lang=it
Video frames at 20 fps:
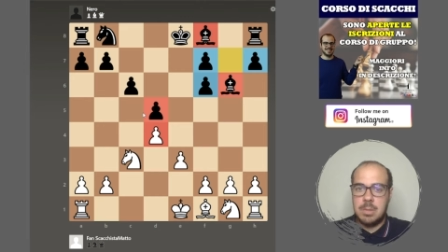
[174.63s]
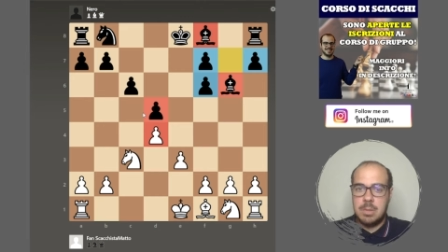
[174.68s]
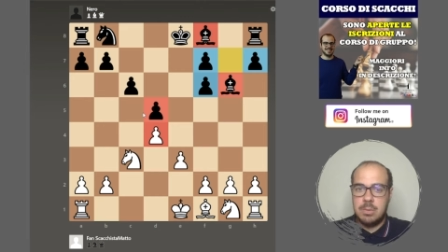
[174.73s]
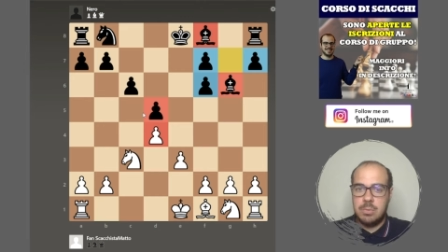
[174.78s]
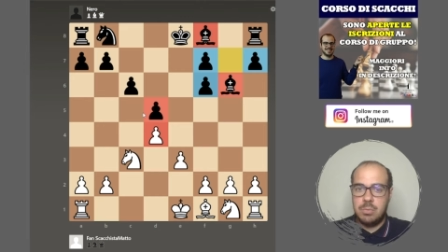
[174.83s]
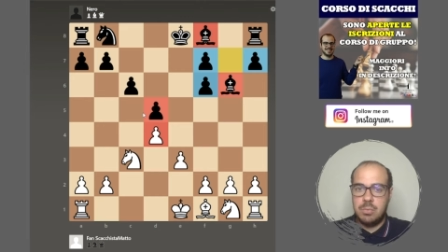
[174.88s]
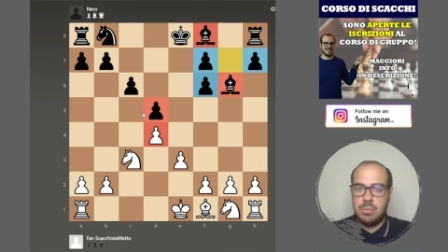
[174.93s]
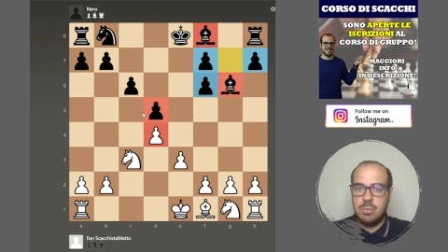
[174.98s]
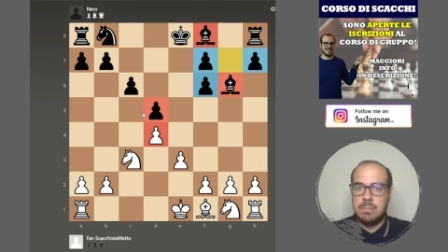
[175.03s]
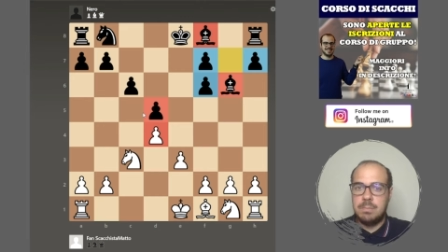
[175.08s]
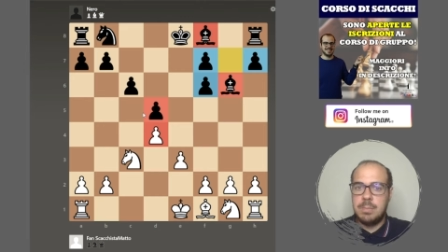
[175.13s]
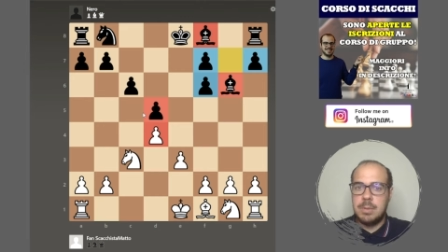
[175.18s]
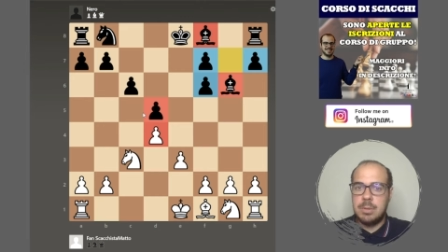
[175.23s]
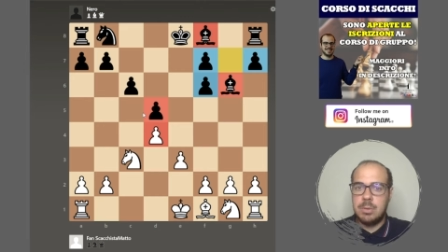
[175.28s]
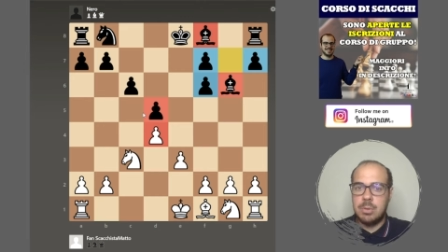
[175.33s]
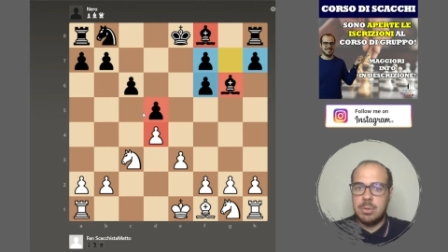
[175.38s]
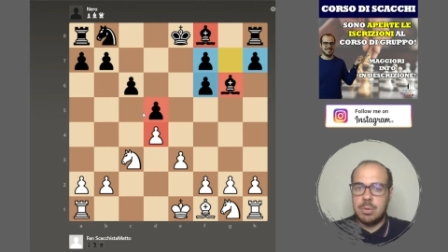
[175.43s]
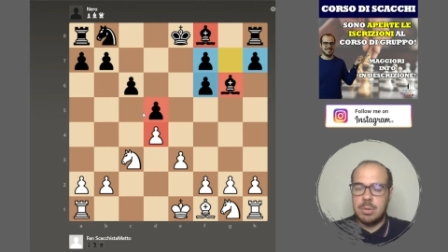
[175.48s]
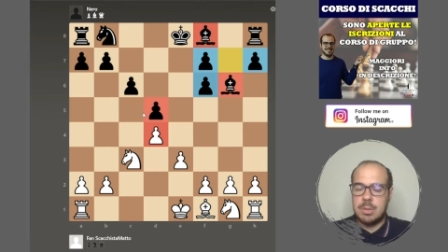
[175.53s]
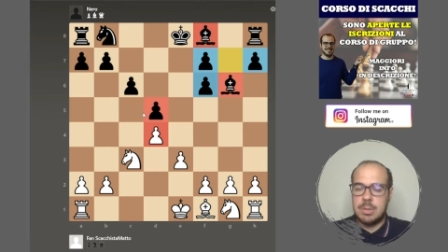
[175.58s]

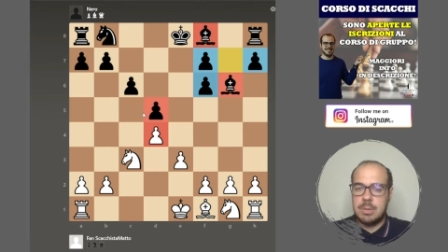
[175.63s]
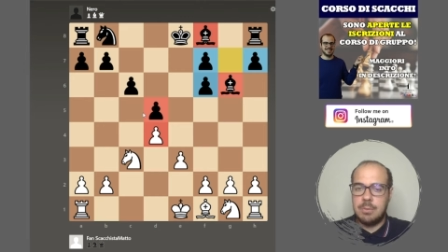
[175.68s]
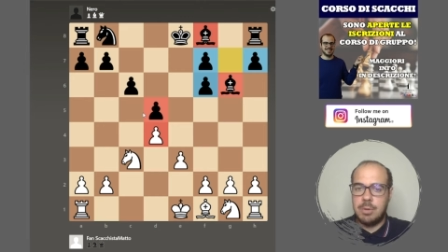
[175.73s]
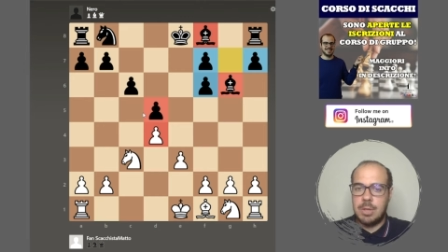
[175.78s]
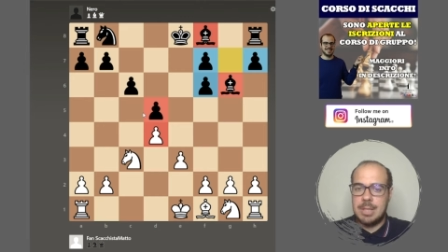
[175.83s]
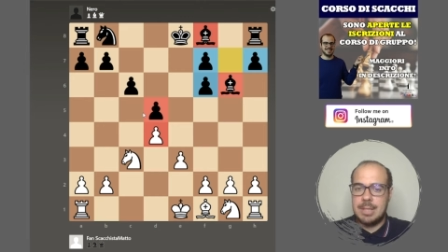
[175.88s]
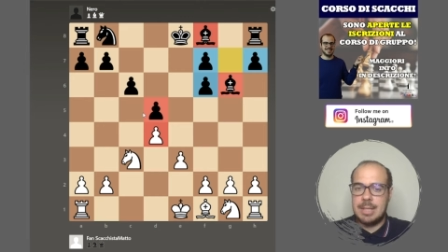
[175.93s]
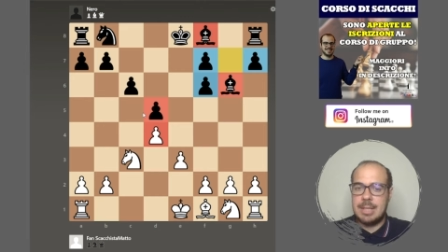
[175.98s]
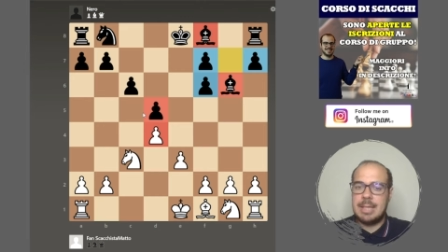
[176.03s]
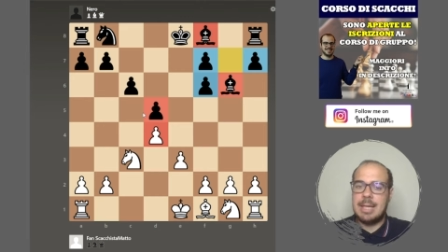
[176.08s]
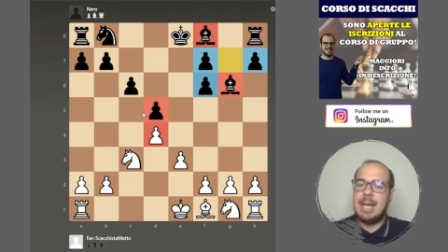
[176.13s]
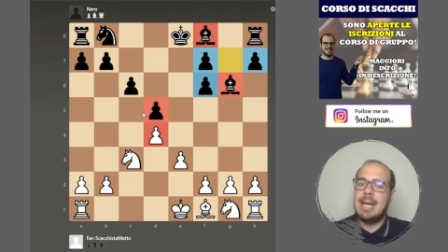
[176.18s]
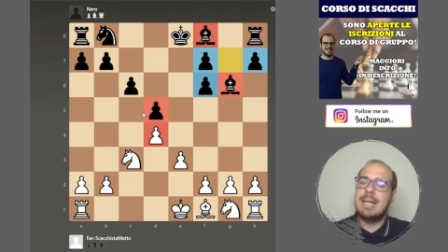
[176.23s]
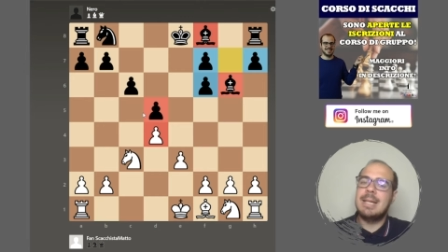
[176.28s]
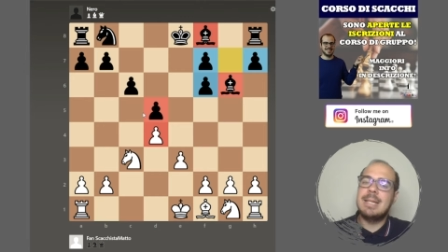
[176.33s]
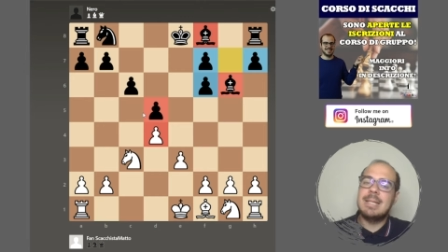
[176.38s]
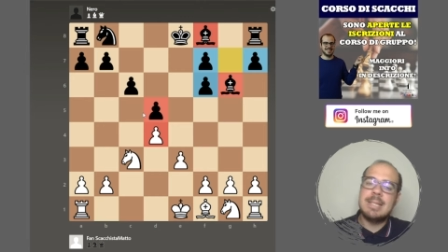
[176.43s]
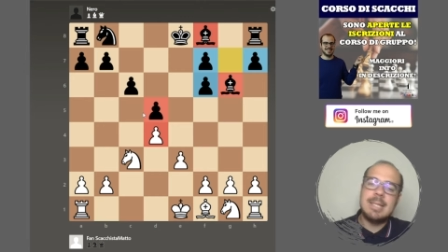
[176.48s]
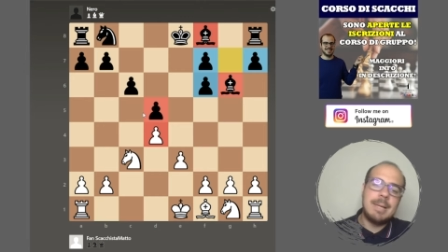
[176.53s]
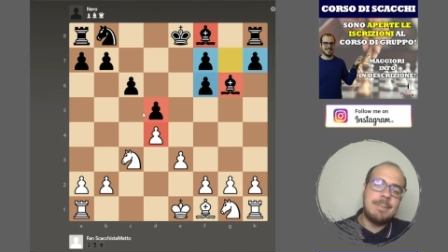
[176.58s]
subito si vuole attaccare,
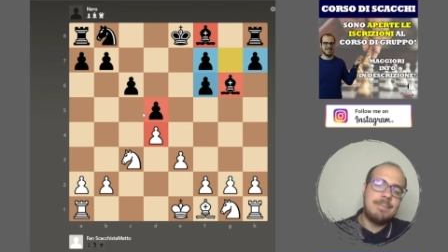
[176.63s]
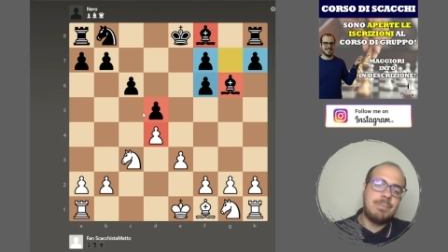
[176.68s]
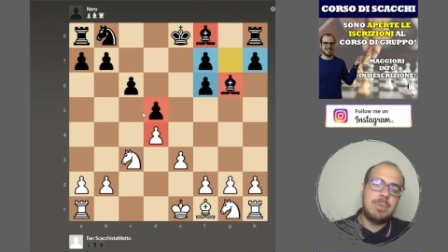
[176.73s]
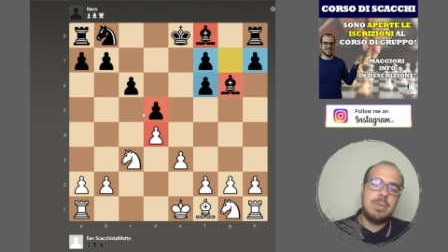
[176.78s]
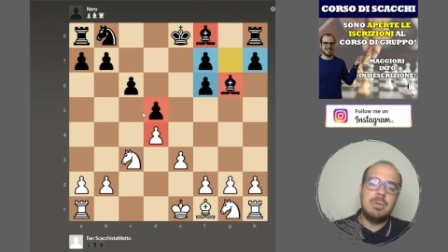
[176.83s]
anche se